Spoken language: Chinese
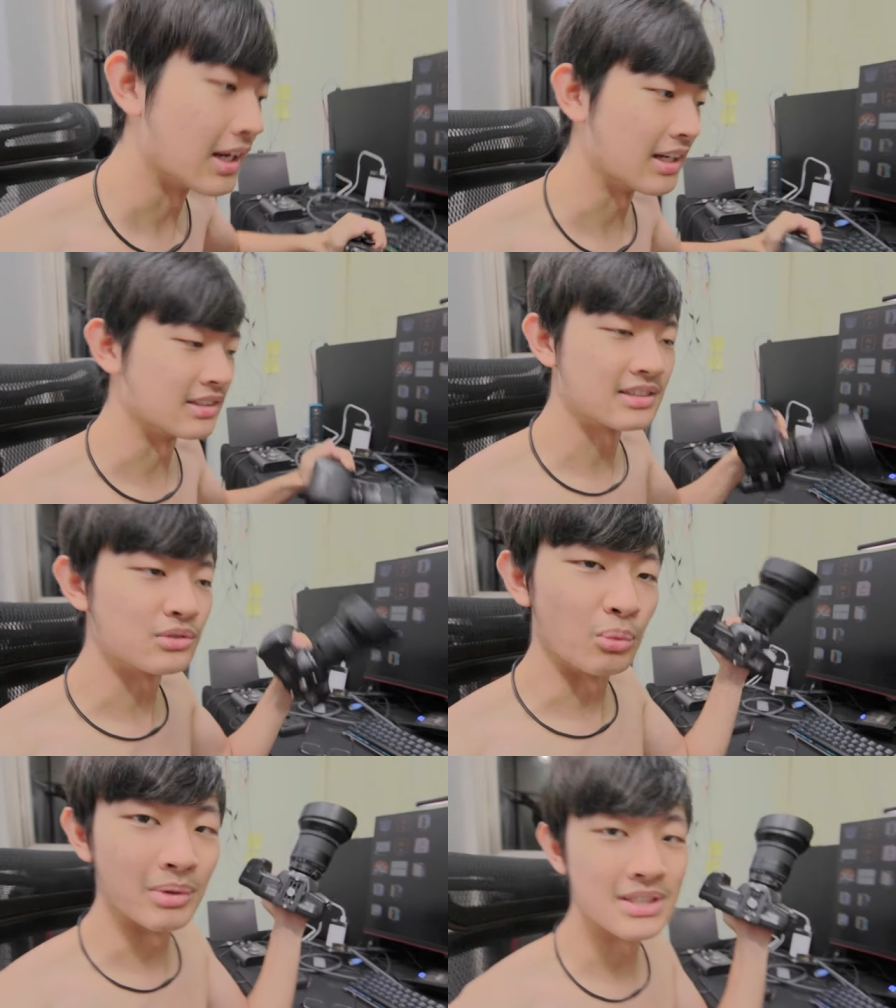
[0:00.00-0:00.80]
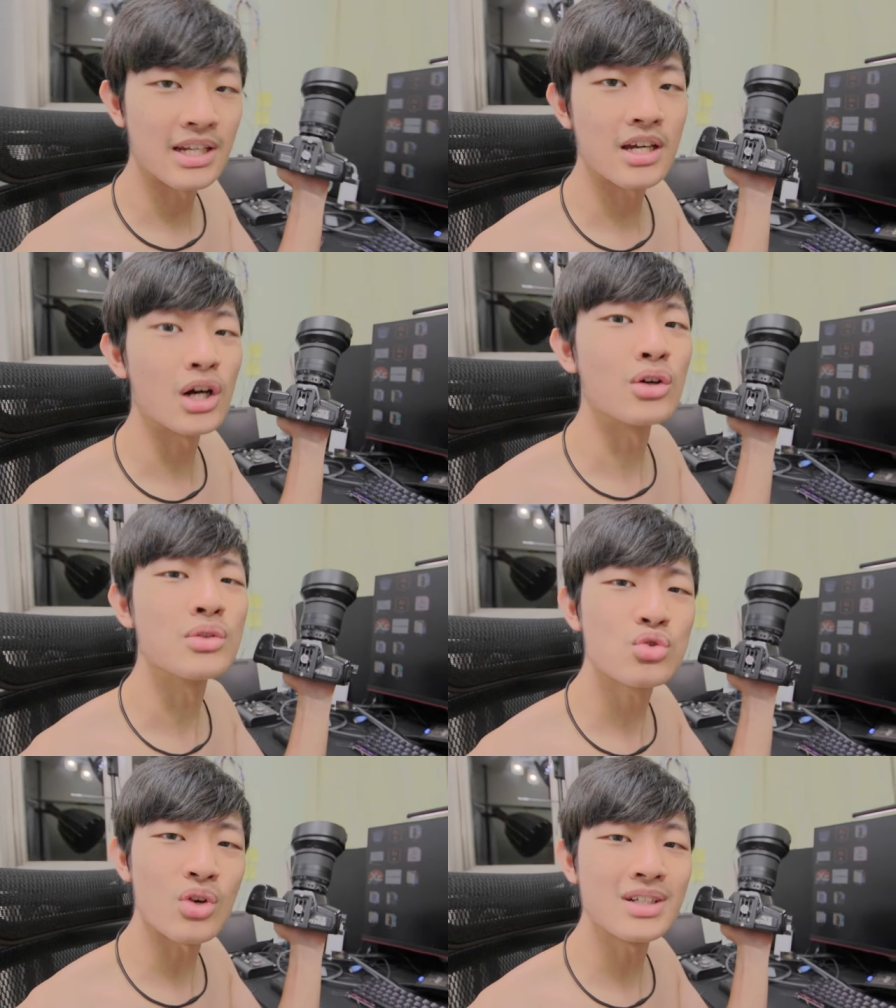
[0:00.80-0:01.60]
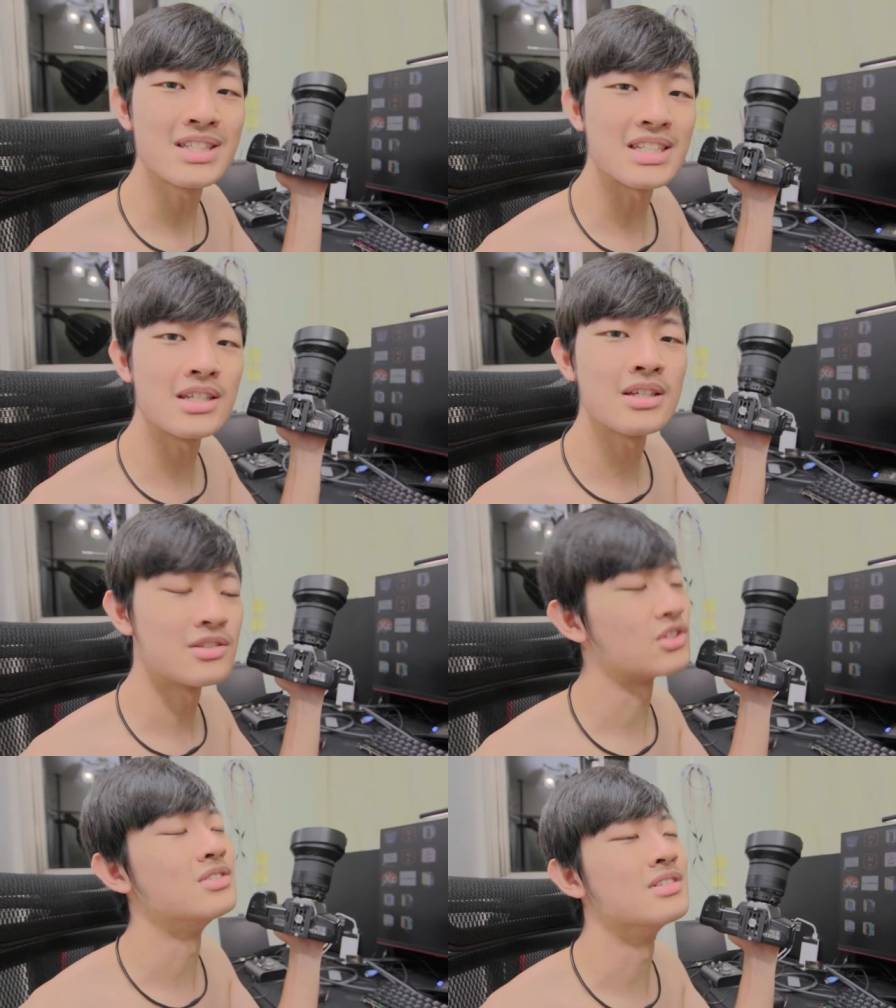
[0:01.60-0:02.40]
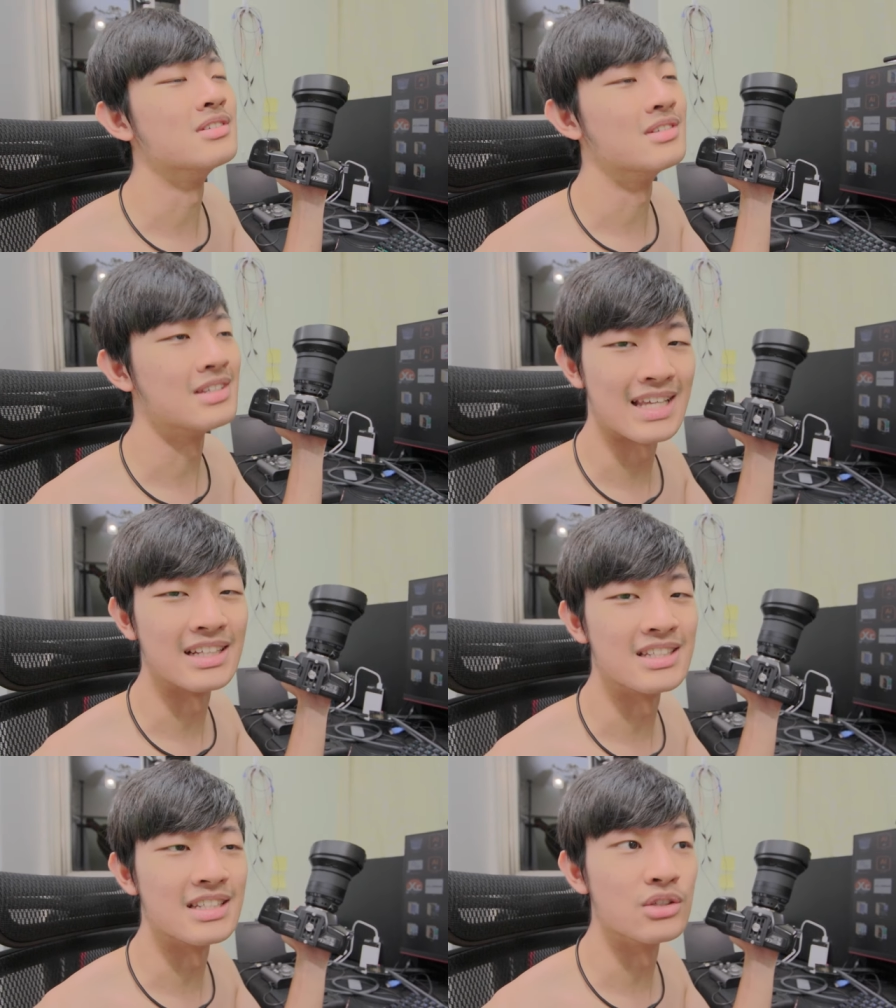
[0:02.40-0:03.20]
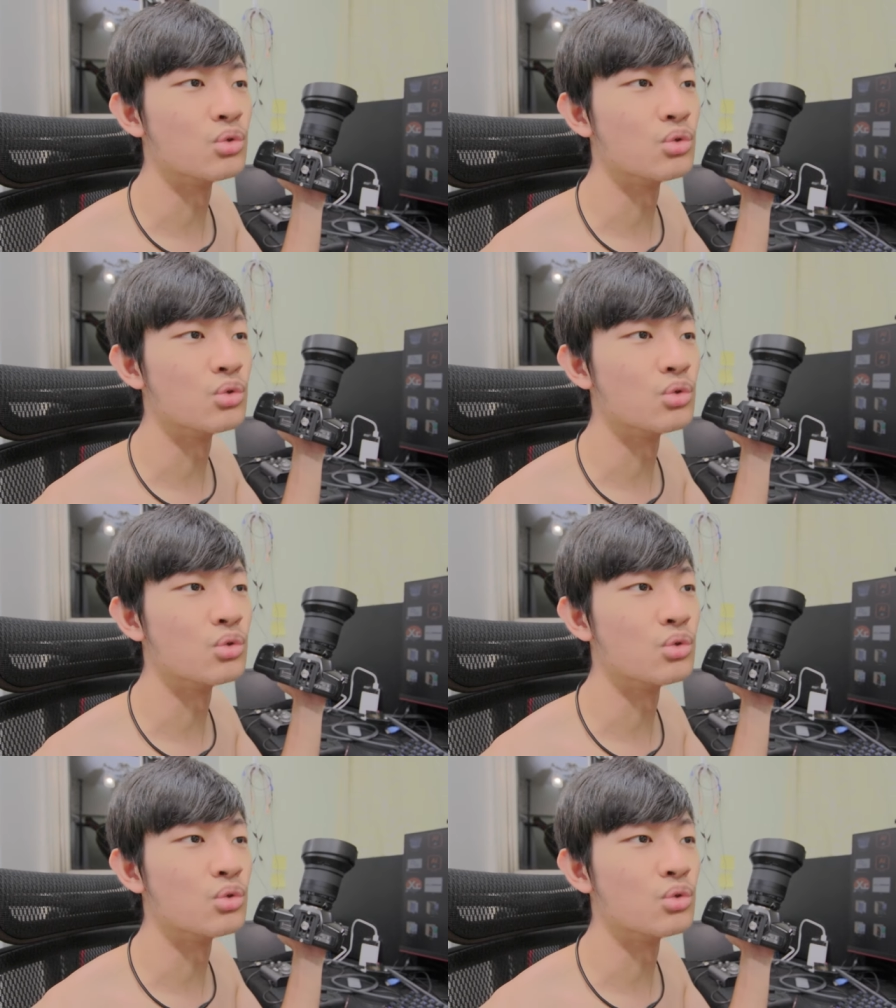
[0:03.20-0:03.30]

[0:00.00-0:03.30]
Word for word: 那我们今天要双机，甚至是三机。